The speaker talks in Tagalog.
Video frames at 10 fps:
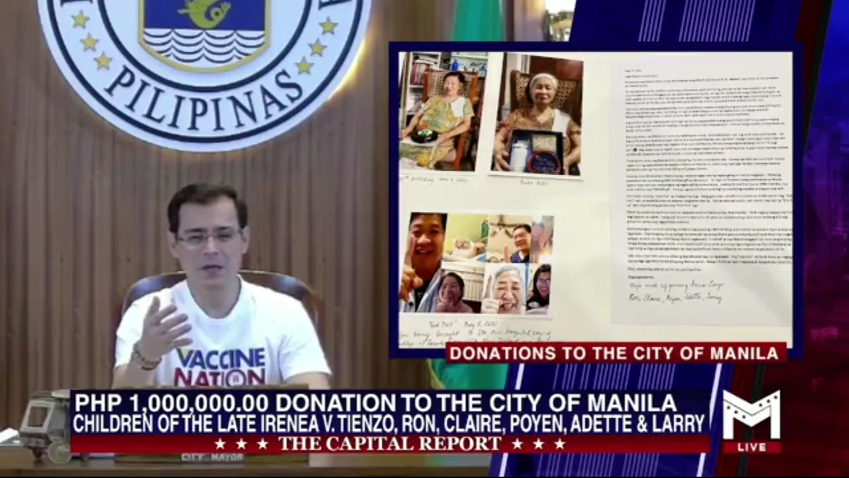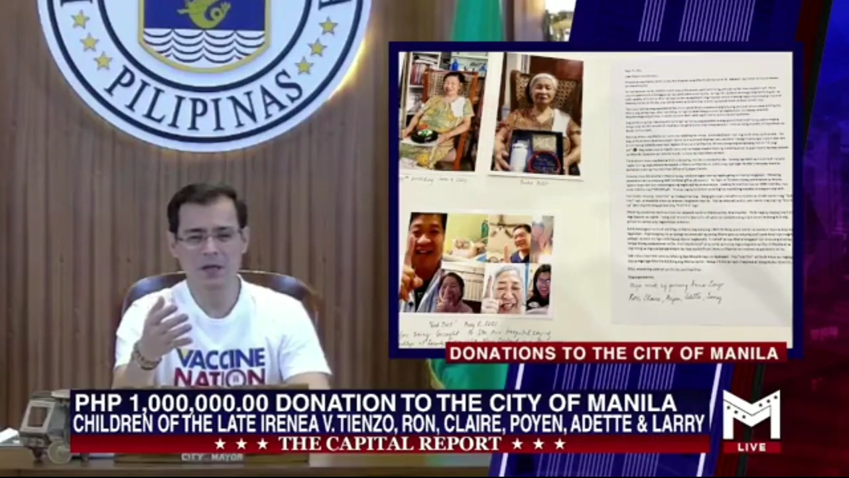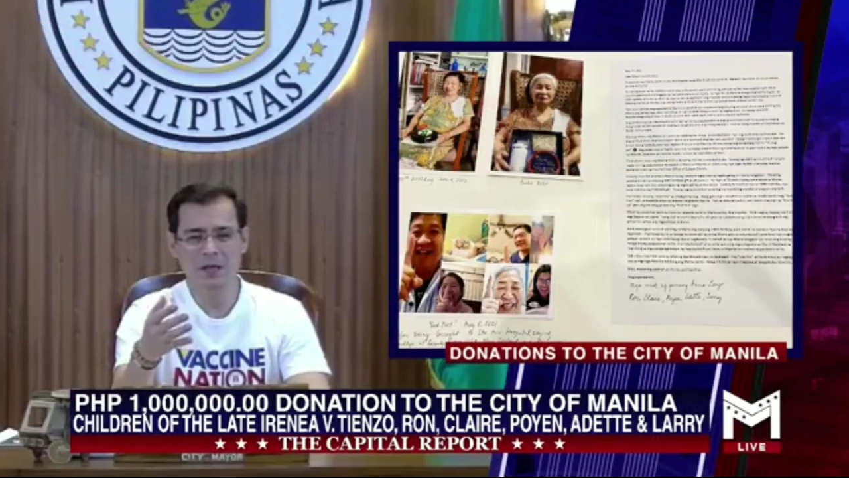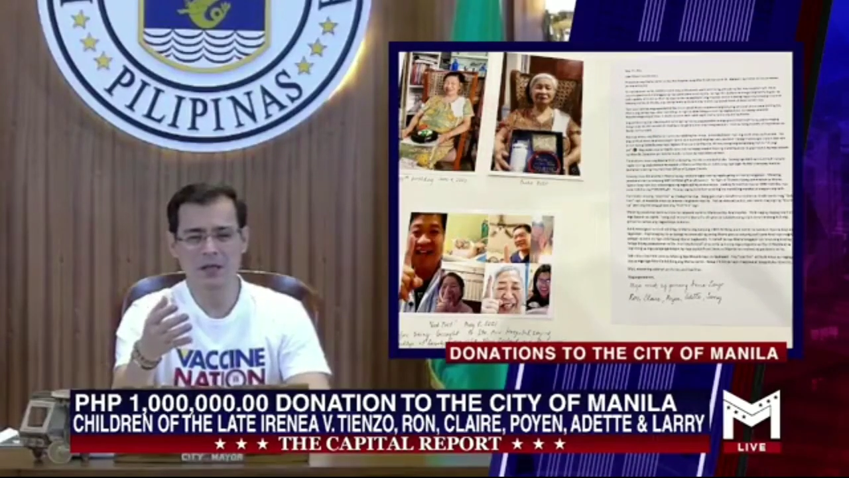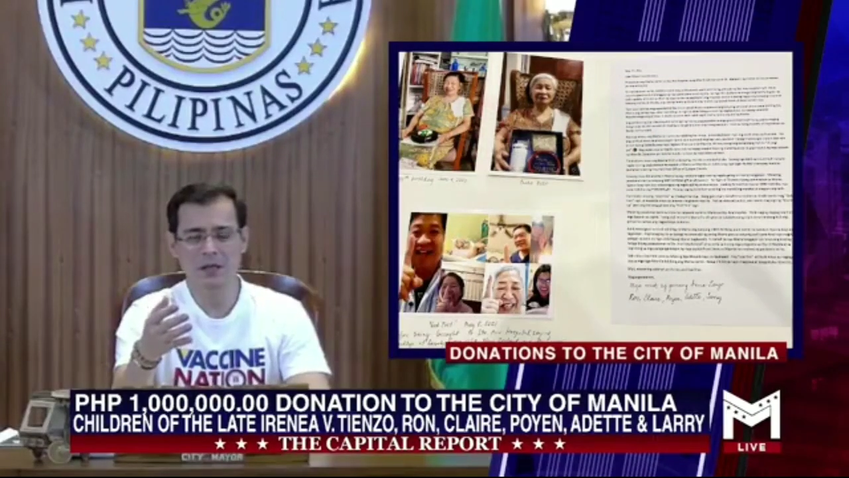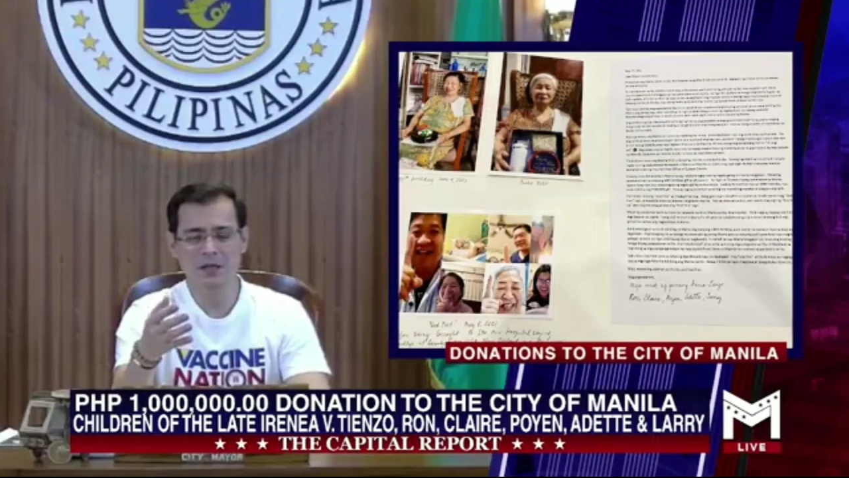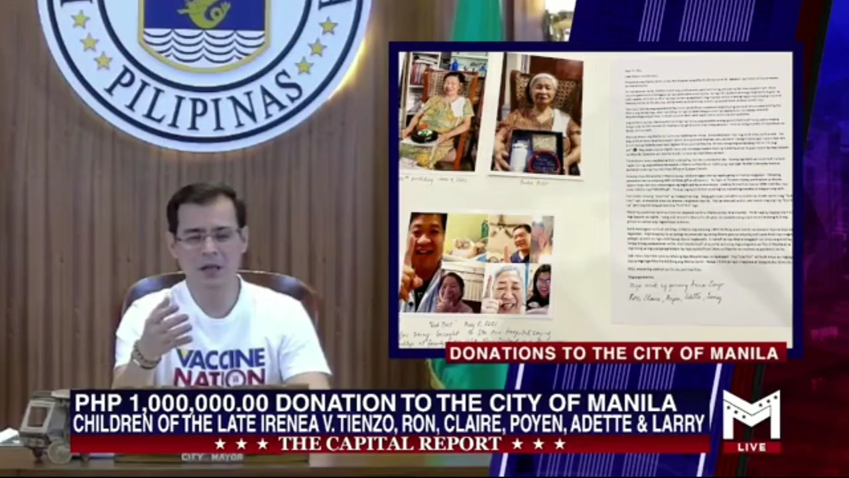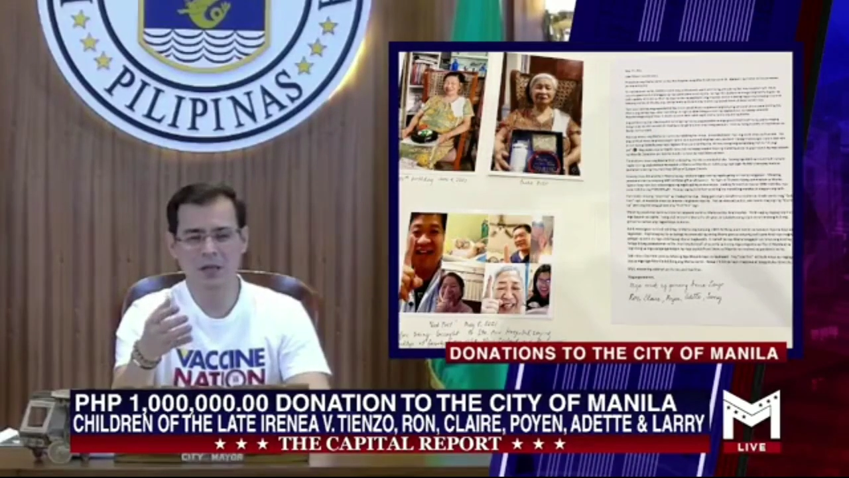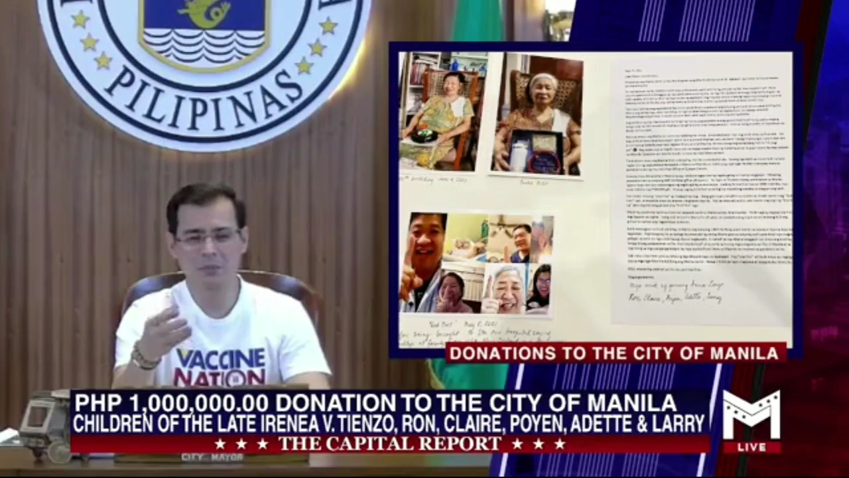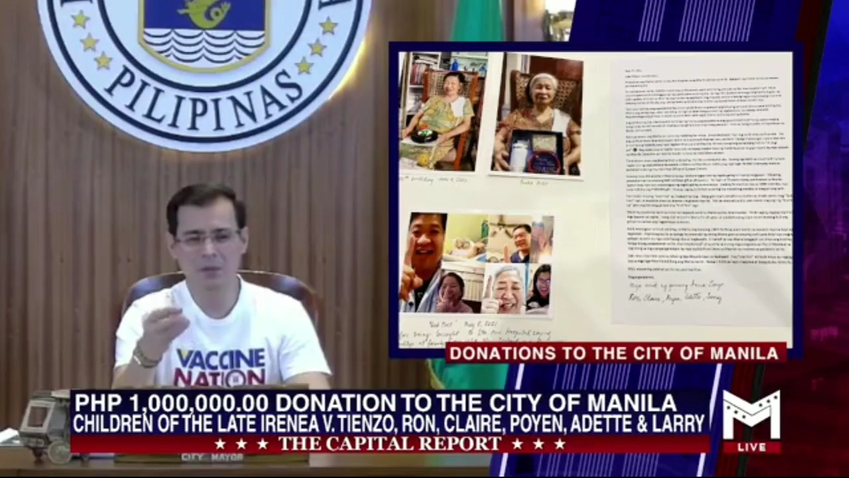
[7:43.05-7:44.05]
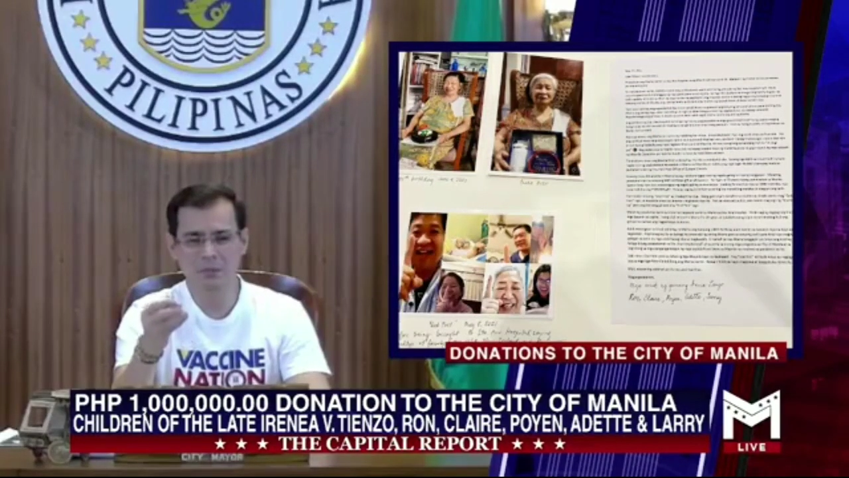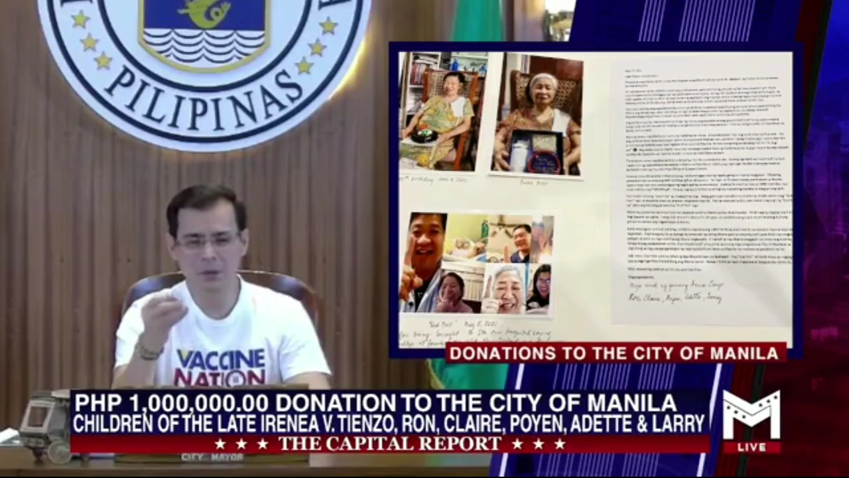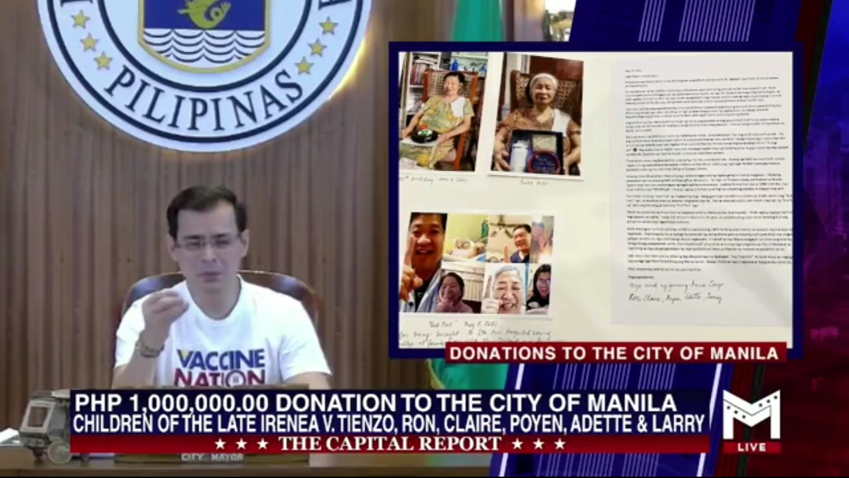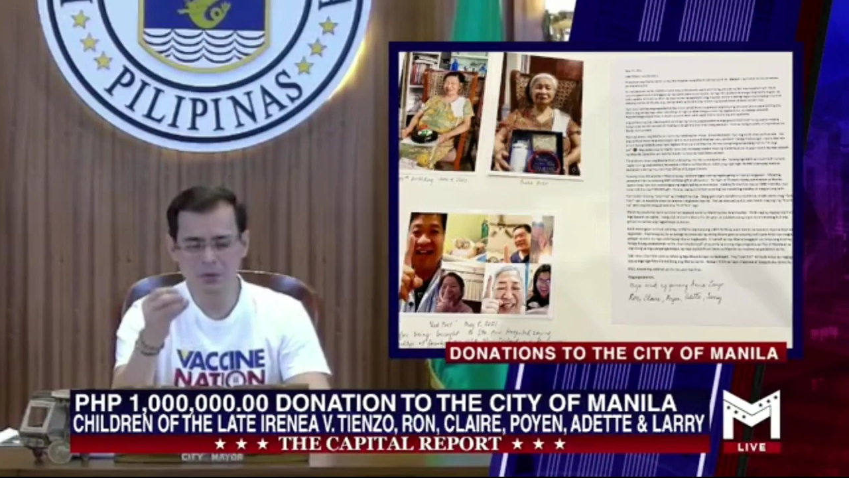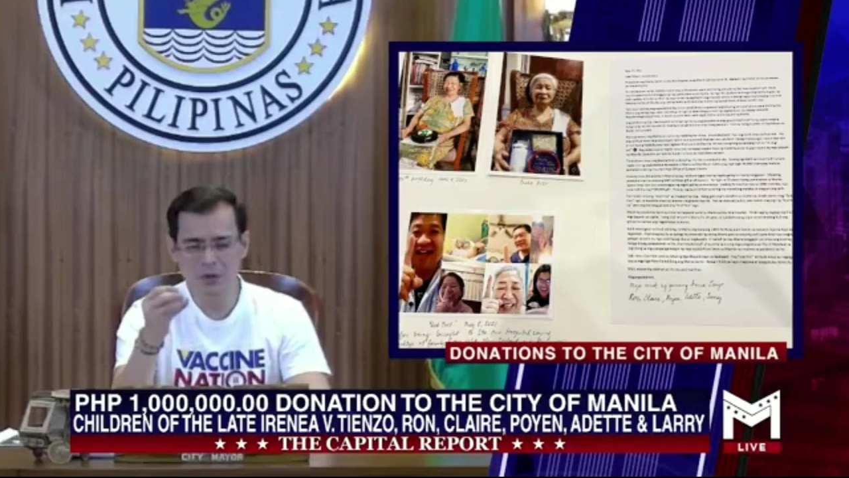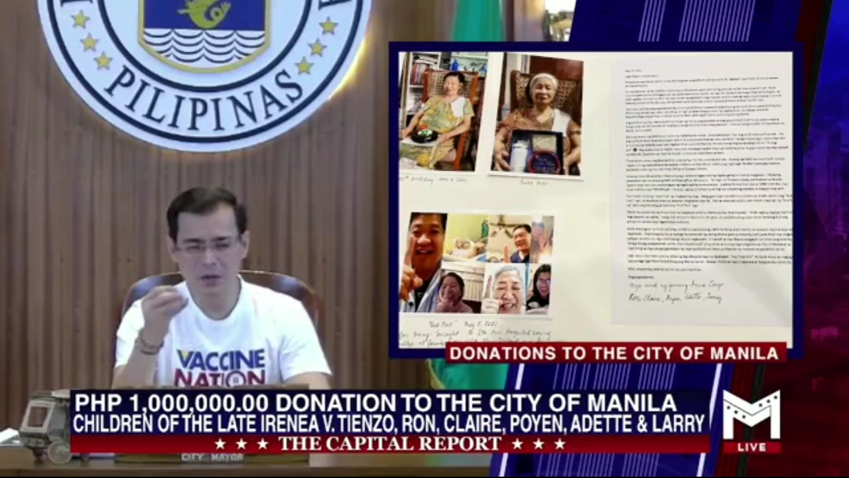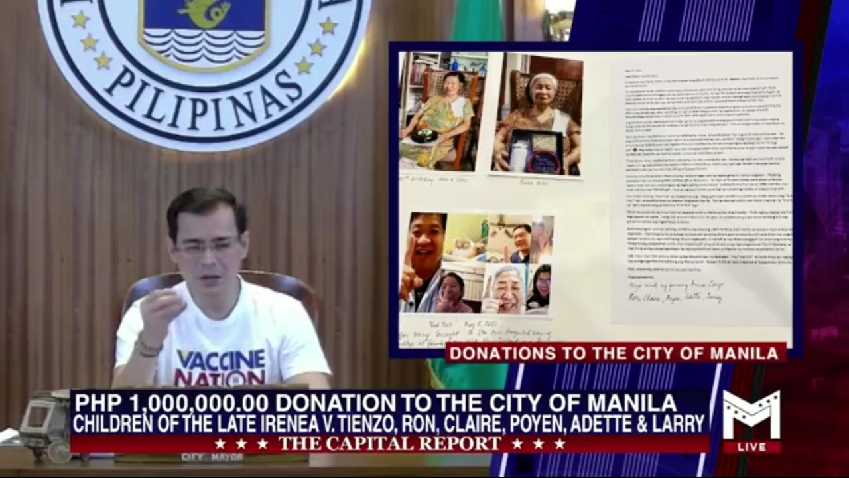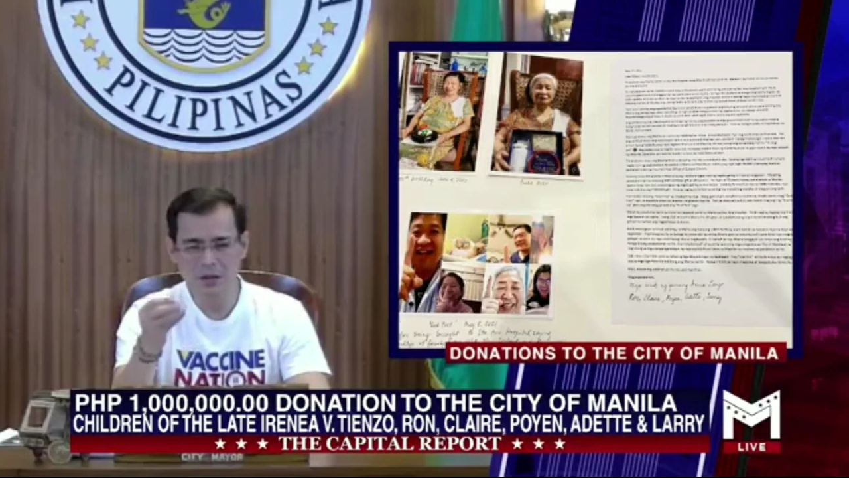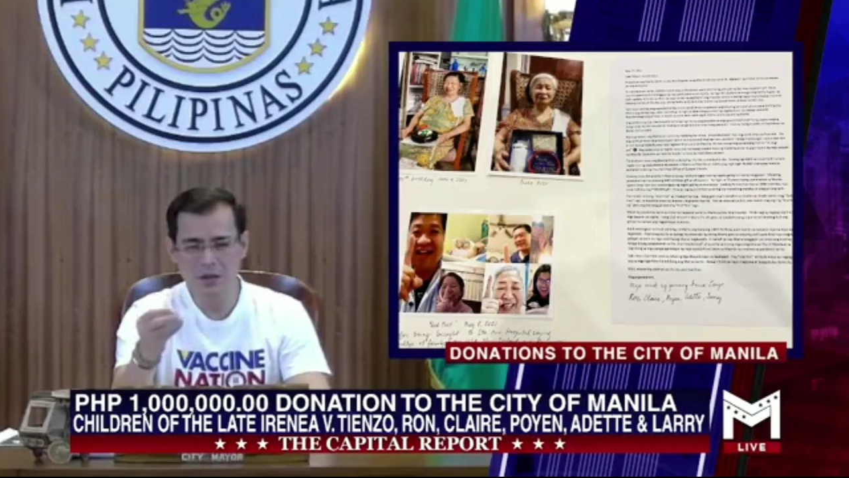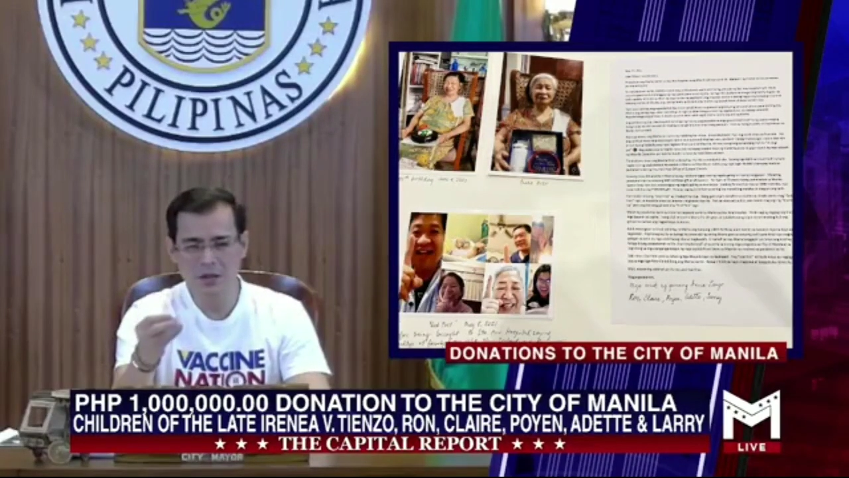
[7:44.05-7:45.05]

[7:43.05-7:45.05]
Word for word: kayo nagtanim ng mabuti,